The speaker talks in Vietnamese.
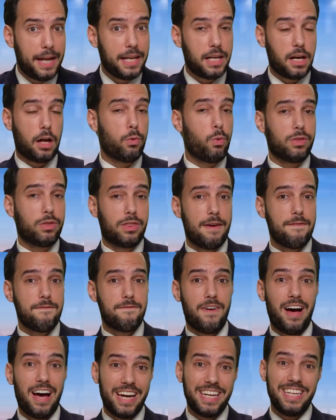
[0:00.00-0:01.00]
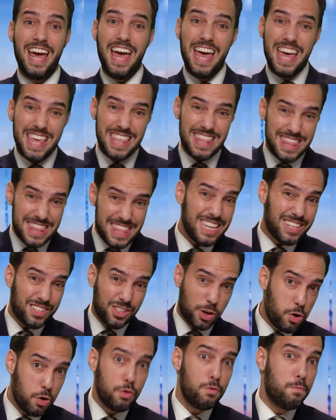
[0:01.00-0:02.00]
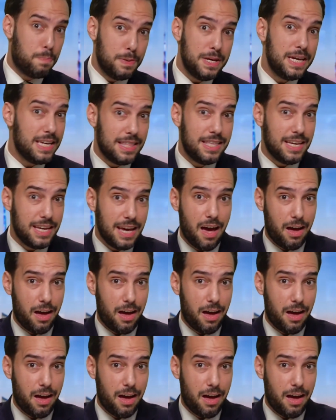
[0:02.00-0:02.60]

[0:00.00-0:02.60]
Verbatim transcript: còn phụ thuộc vào thứ họ tìm thấy. Đây có thể là dấu